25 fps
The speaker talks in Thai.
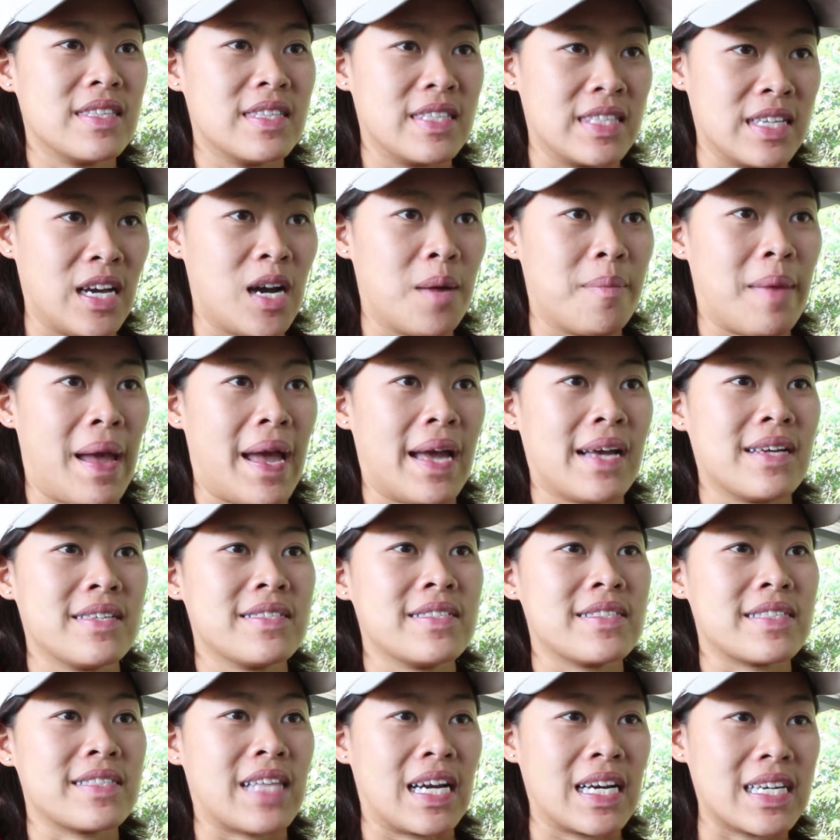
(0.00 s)
เนอะไหม
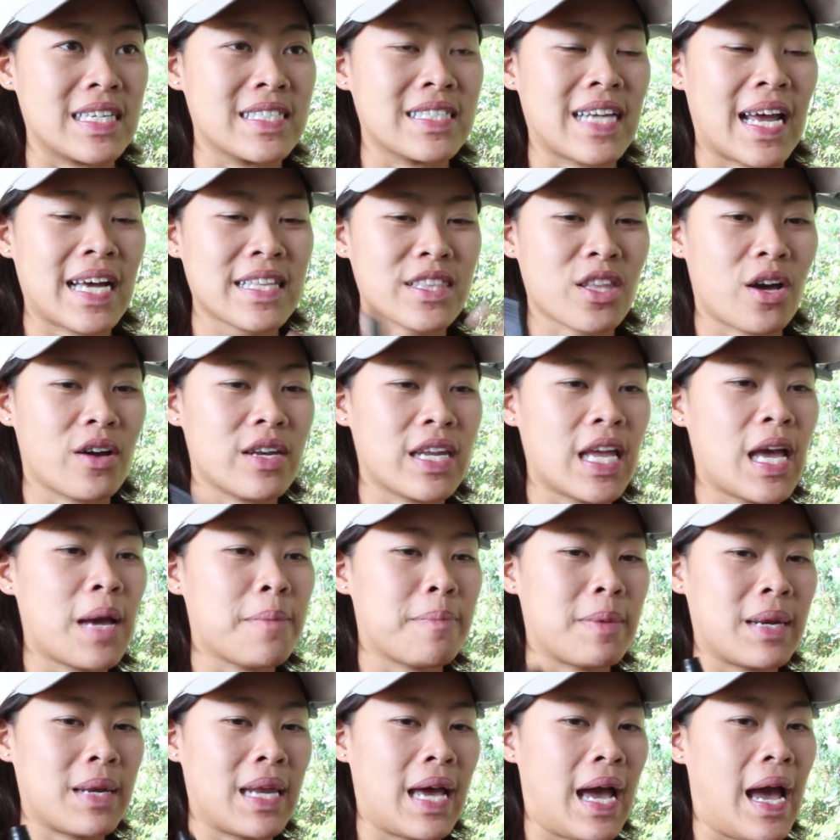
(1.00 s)
แต่คือณตอนเนี้ย
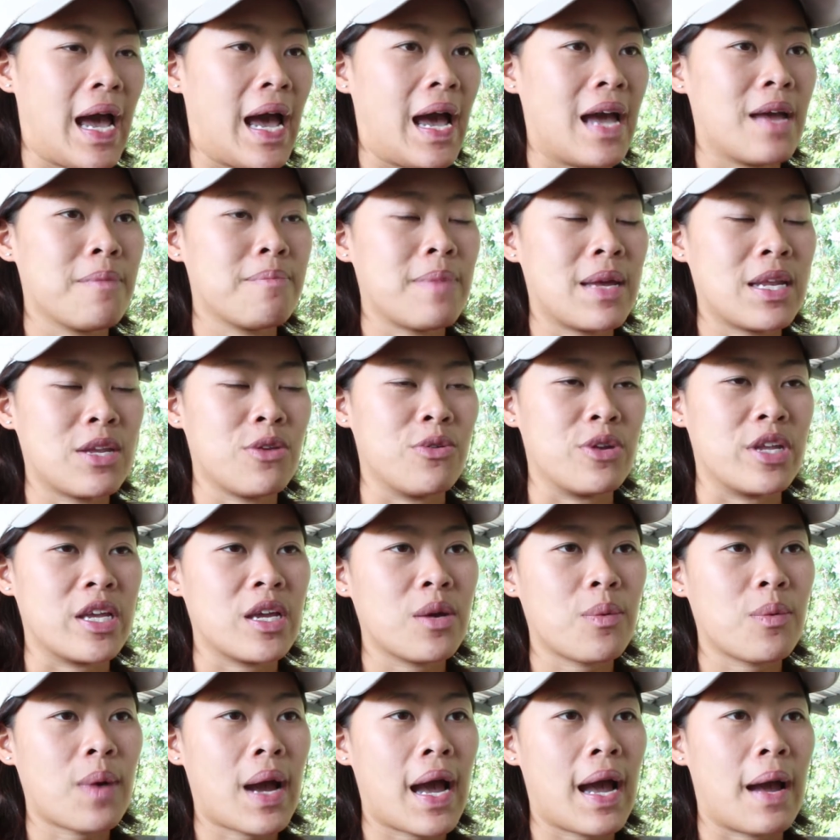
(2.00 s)
ปัญหาเป็นอยู่
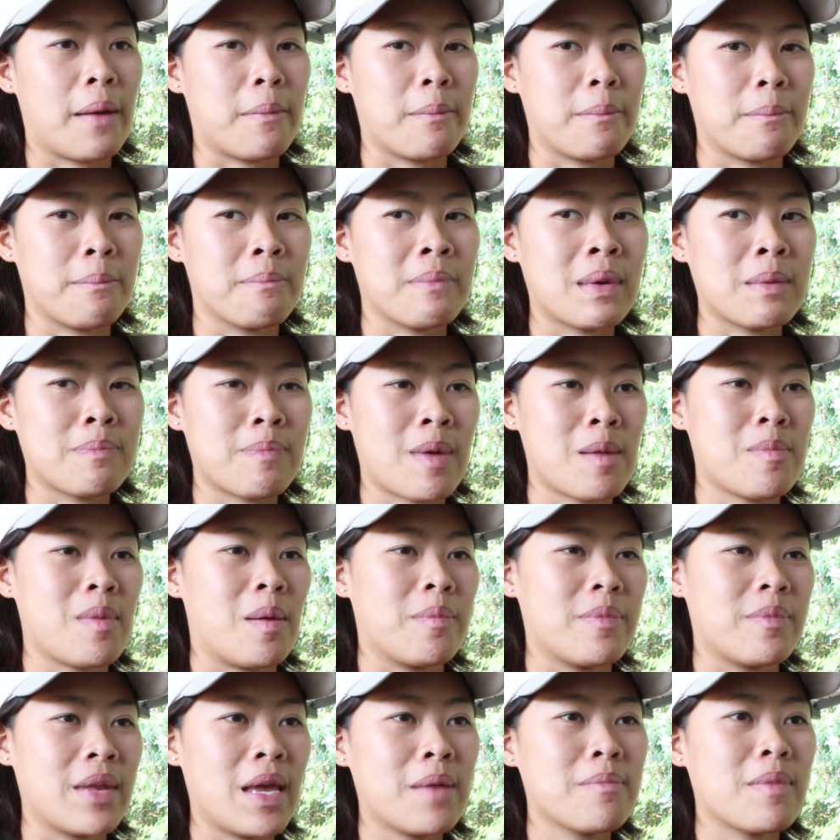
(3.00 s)
ที่ว่ามันเป็นแบ
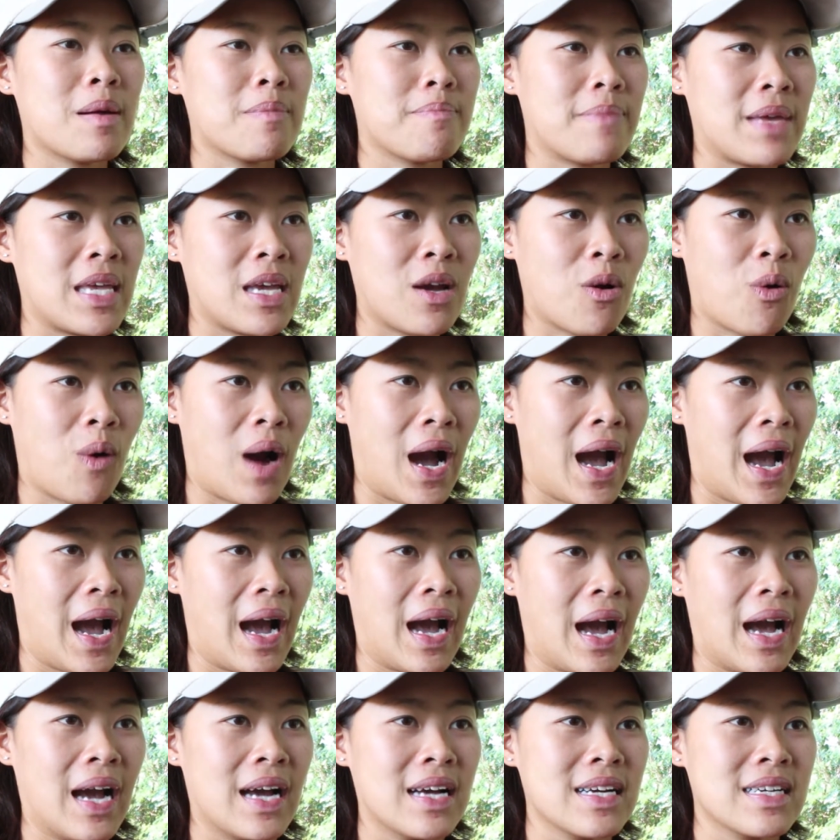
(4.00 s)
บเนี้ยมาปีกว่า
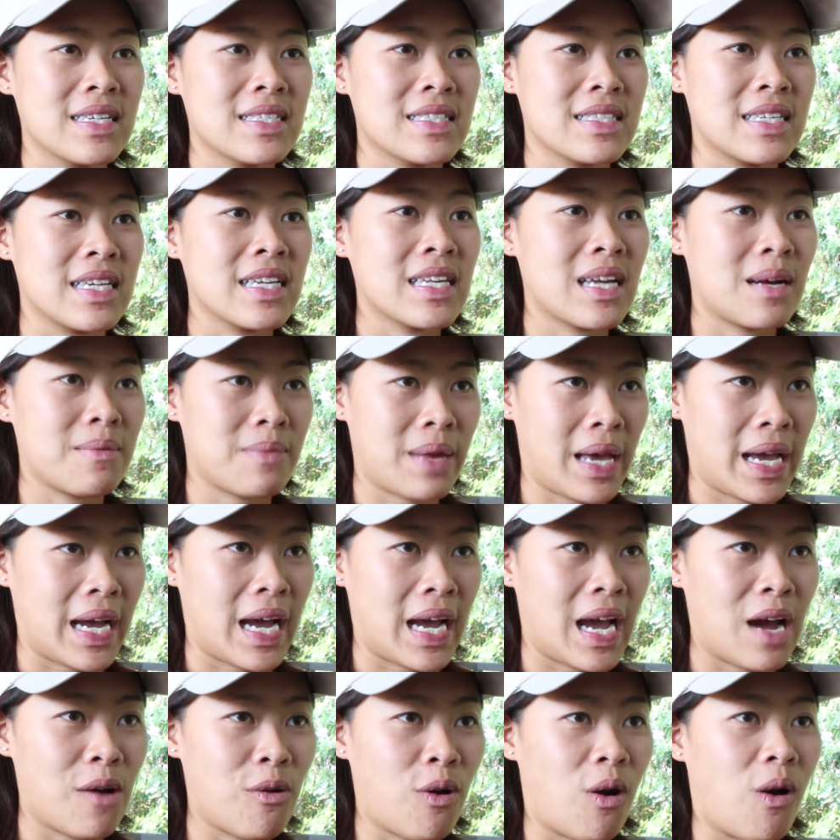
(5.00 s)
ที่ทำลาย
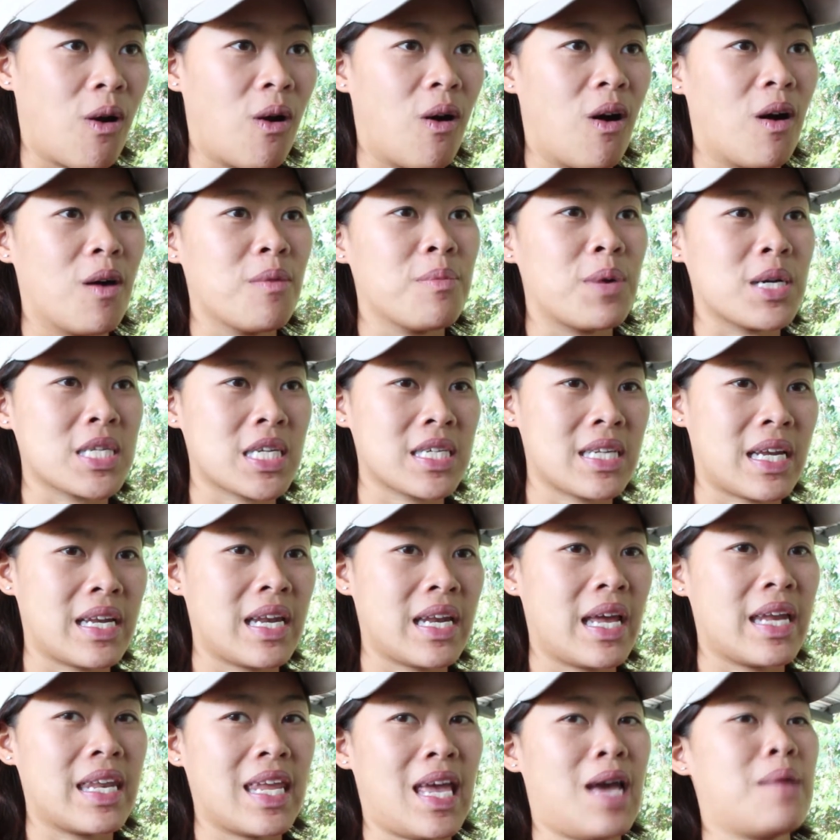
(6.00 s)
ข้าวของเพราะฉะนั้น
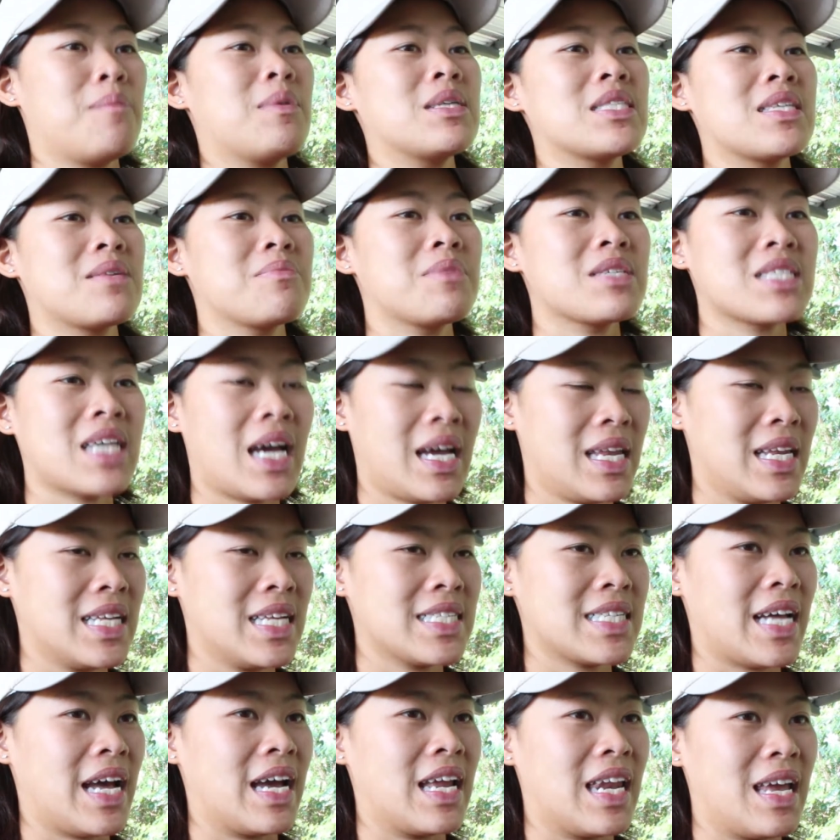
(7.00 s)
อันนี้มันจะไม่ใช่นิ
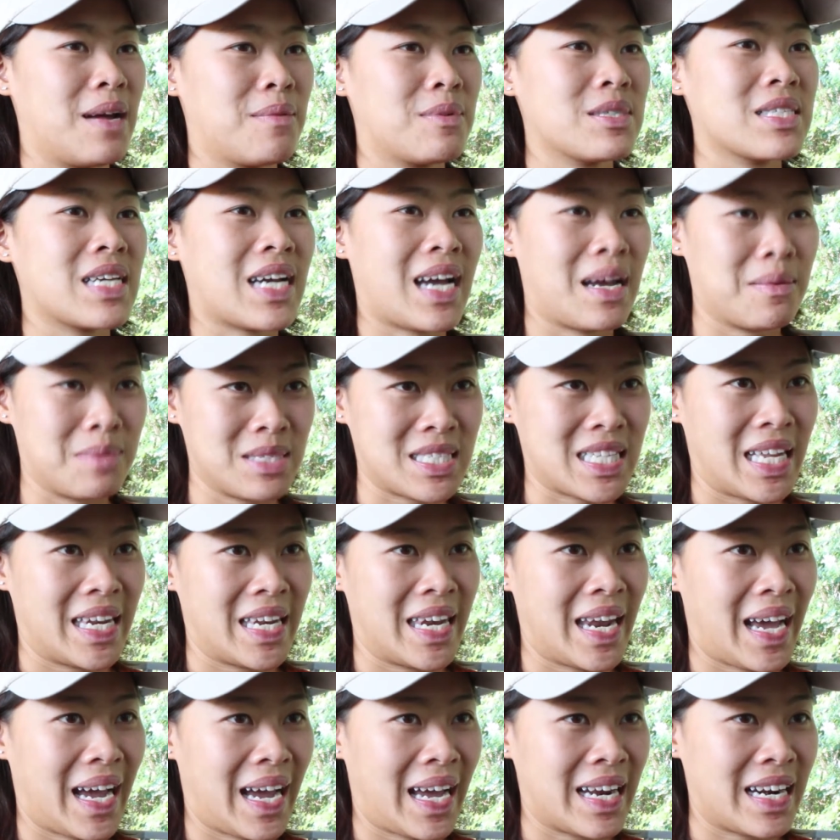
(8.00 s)
สัยแล้วมันจะกลายเป็นสัน
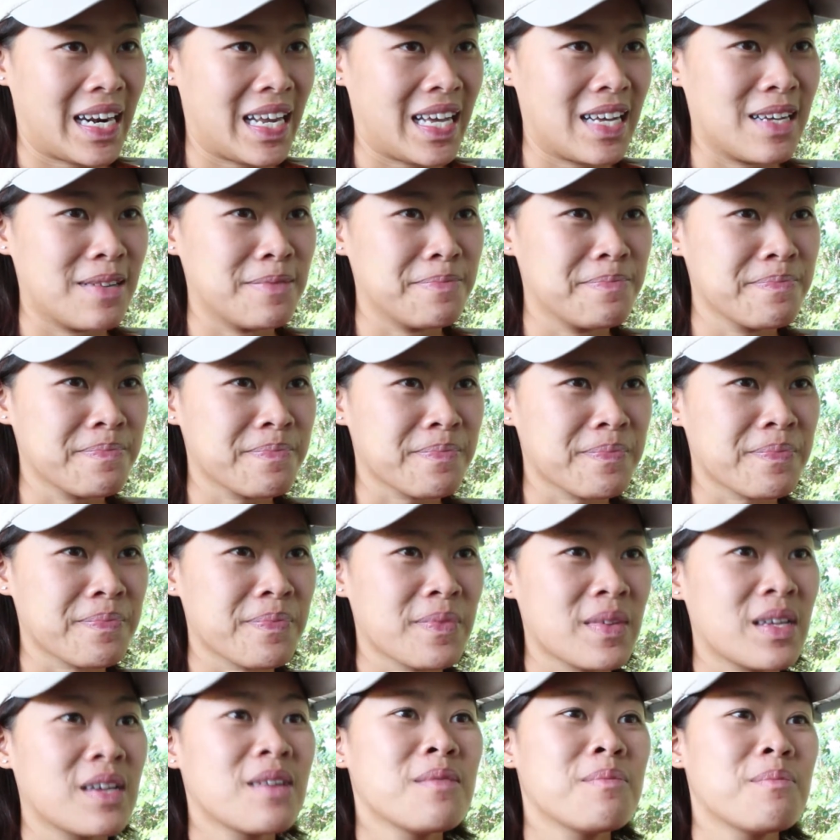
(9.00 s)
ดานละ
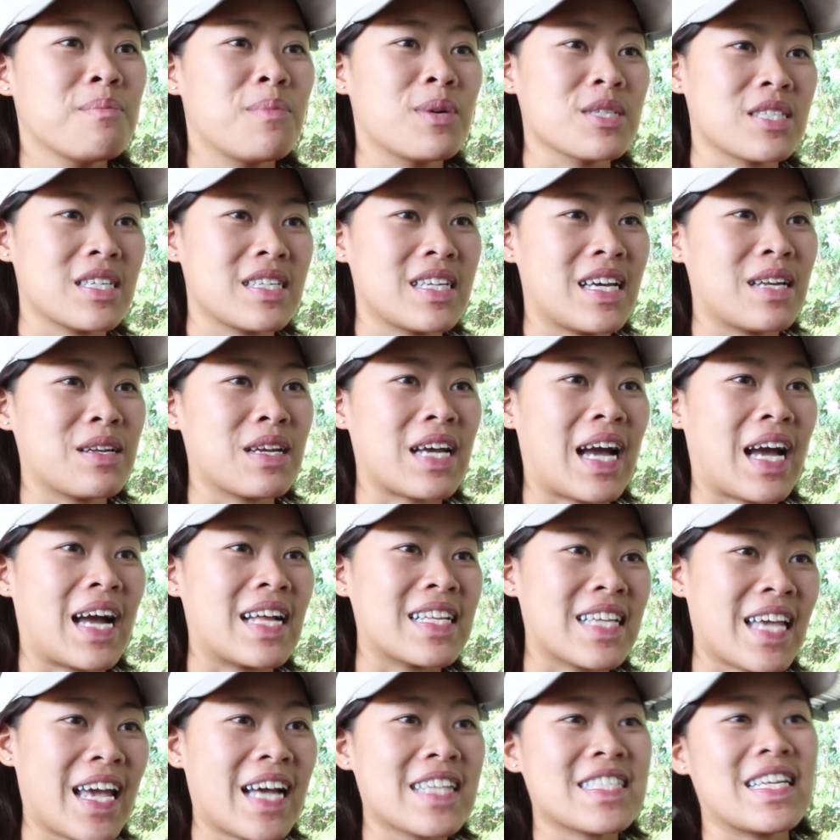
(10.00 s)
เพราะฉะนั้นการ
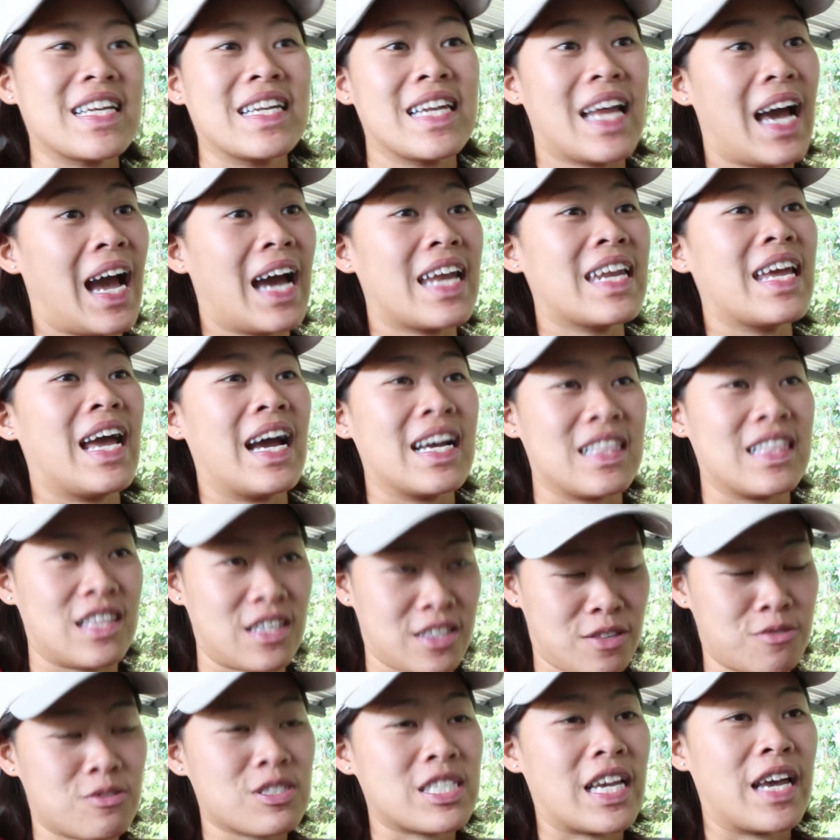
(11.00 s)
แก้สันดานเนี่ยเรา
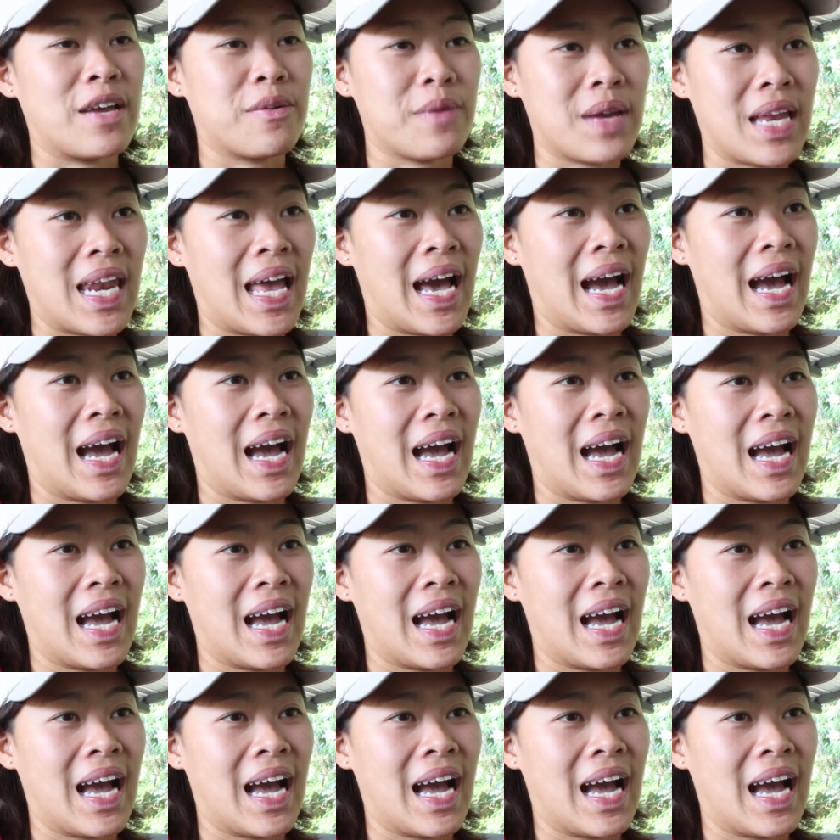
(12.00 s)
ต้องใช้เวลา